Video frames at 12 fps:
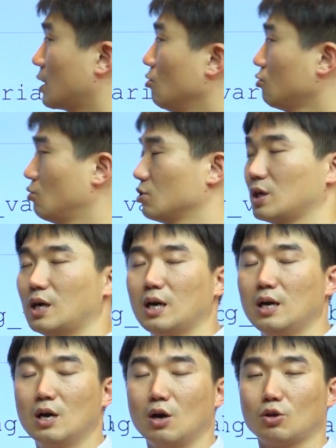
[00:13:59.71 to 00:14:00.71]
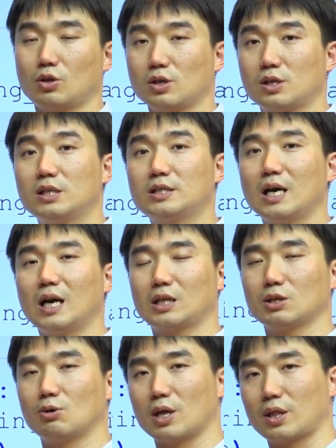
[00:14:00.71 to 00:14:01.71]
카운트 워드가 어떤 글자가
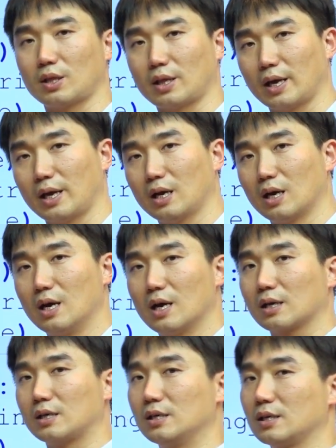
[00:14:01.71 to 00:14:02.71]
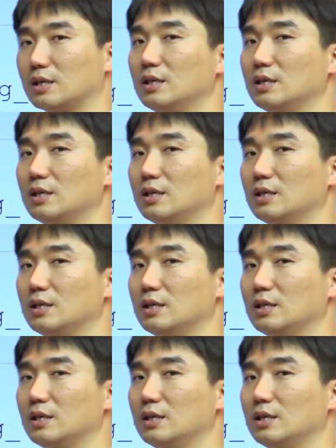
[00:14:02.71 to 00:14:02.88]
들어왔을 때 그